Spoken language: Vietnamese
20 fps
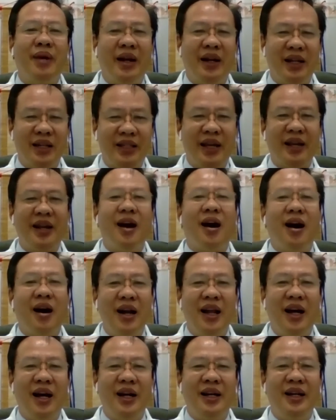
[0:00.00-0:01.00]
mình nó sẽ
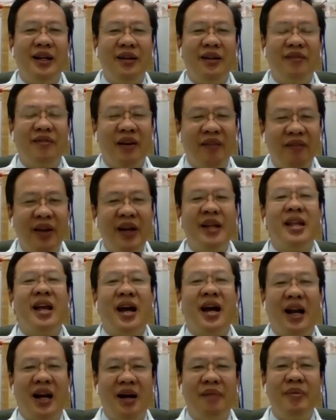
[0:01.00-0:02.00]
đỏ lên và về
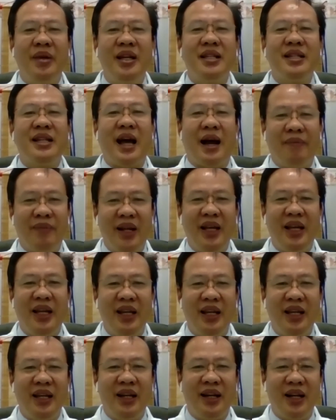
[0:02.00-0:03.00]
nhà nó bị sạm đi
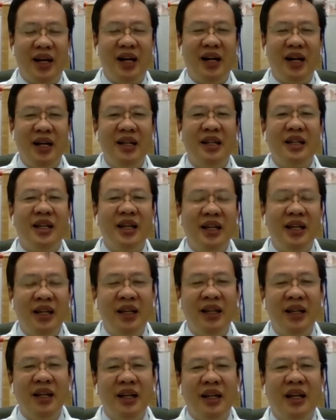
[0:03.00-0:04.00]
đó
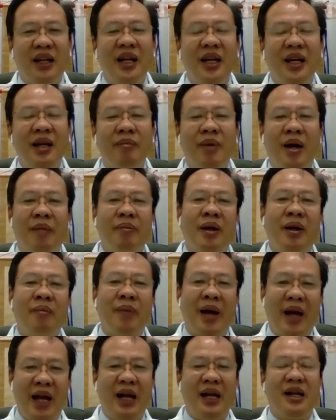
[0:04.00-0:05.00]
thì khi mà
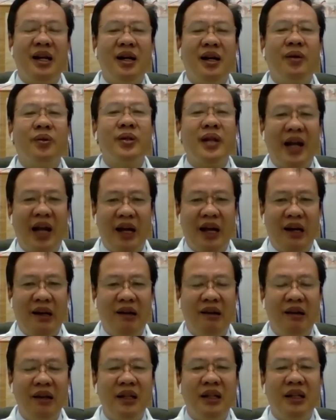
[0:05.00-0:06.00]
mình mang cái khẩu trang
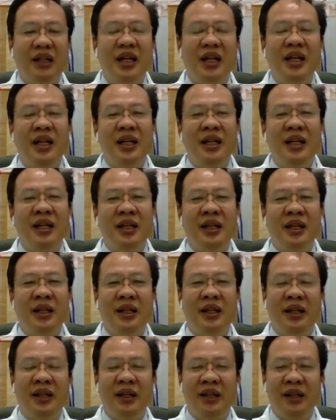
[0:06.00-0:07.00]
á thì
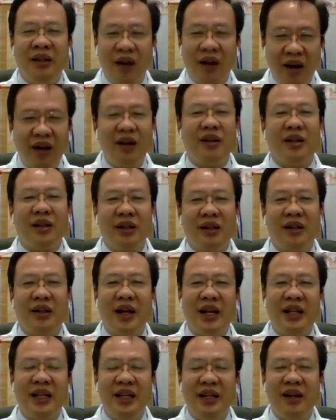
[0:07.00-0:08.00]
nó thực
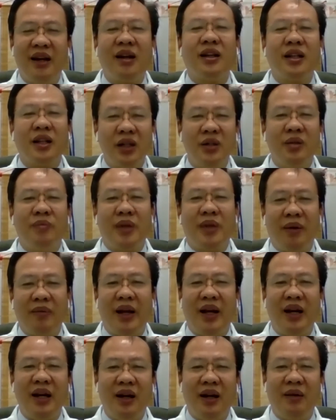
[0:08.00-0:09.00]
ra thì nó có tác dụng
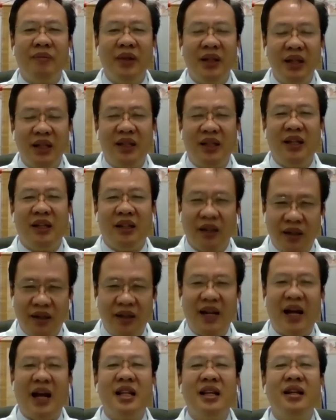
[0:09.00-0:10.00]
chống nắng không thì thực
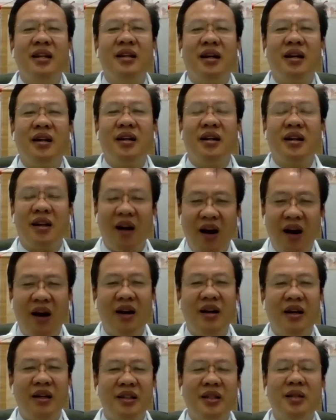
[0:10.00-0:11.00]
ra thì nó
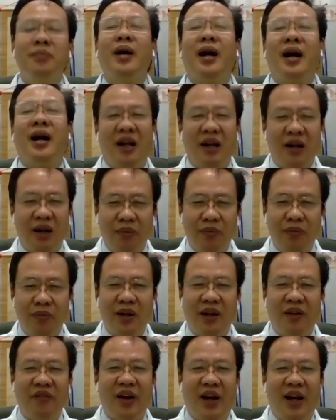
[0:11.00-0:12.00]
có đó nhưng mà nó
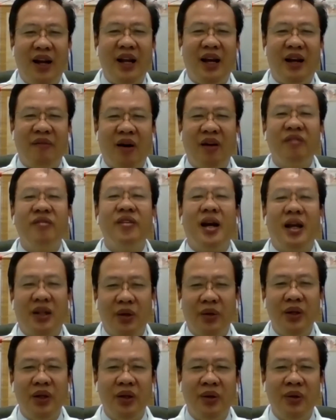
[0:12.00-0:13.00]
không có phải là bảo vệ
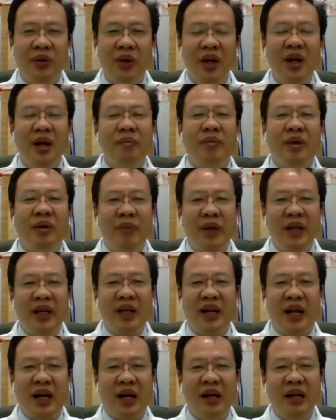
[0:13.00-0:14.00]
tối ưu mình
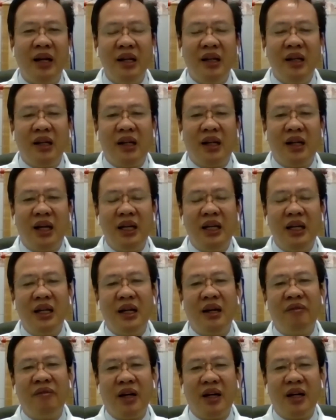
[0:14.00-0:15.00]
biết rằng cái
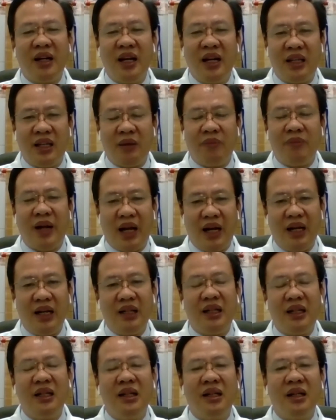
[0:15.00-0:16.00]
ờ, vấn đề chống
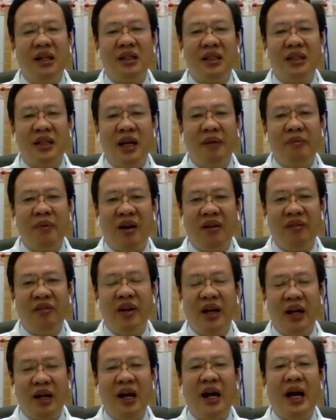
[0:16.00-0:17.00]
nắng thì nó sẽ bảo
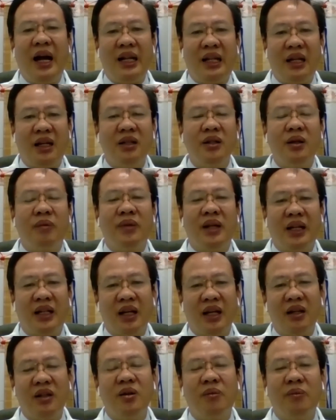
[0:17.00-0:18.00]
vệ có hai tác dụng là
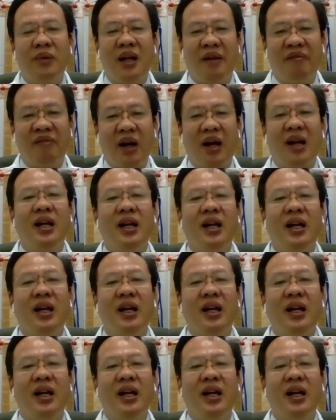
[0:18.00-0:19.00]
tác dụng là vật
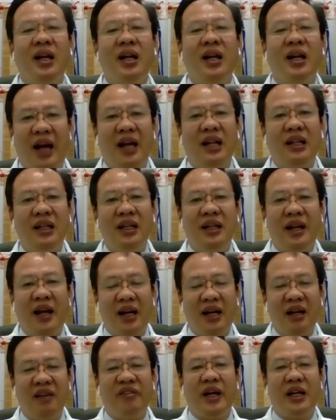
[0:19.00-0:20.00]
lý là nó cản tia
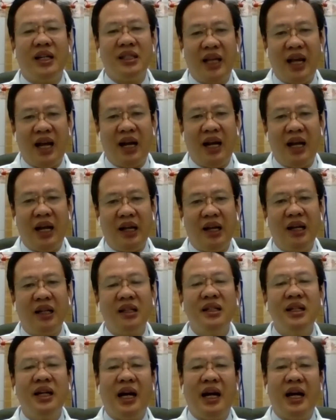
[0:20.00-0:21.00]
nắng nó phản xạ lại
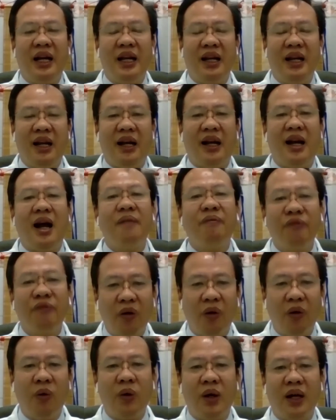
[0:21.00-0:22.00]
cái thứ hai là nó hấp
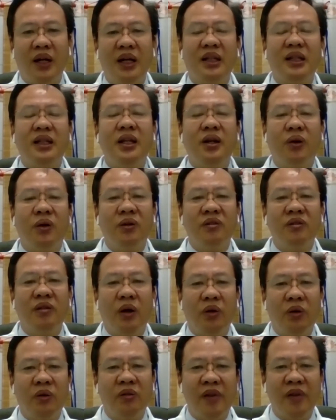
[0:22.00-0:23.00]
thụ các cái tia
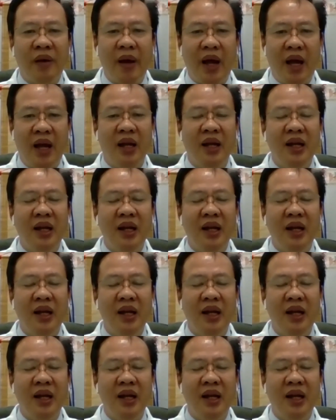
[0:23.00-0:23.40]
UVB